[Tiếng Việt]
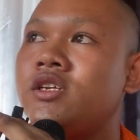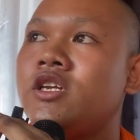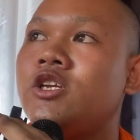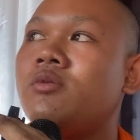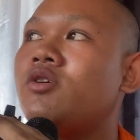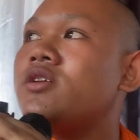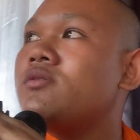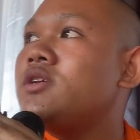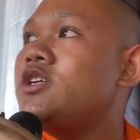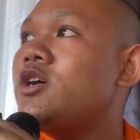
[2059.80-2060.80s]
nhìn nhôm cột
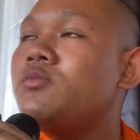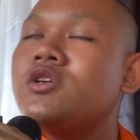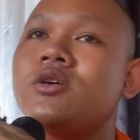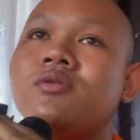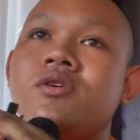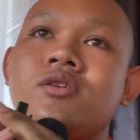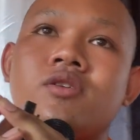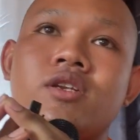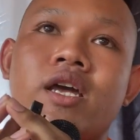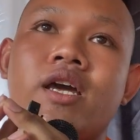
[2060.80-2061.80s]
nhìn nhôm môi trường nón
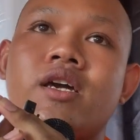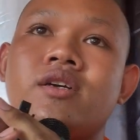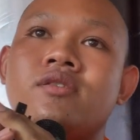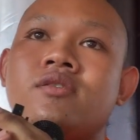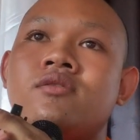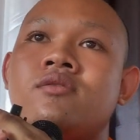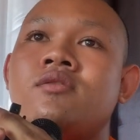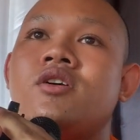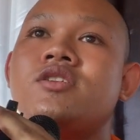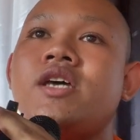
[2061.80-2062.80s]
cột hà
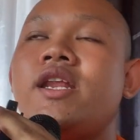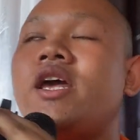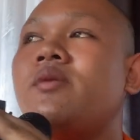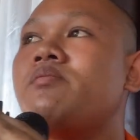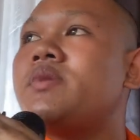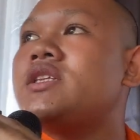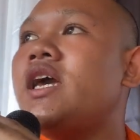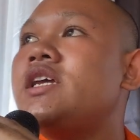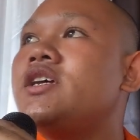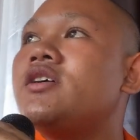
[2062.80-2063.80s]
đầu sao đây bật
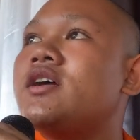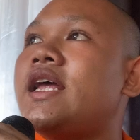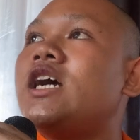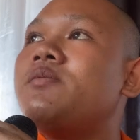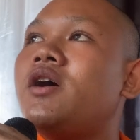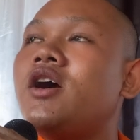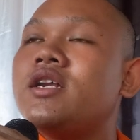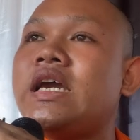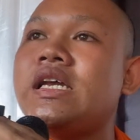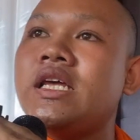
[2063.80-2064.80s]
tê dương cột đau
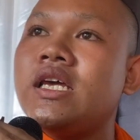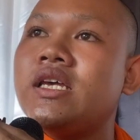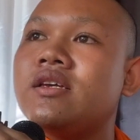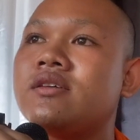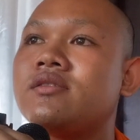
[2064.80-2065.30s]
phong đây thế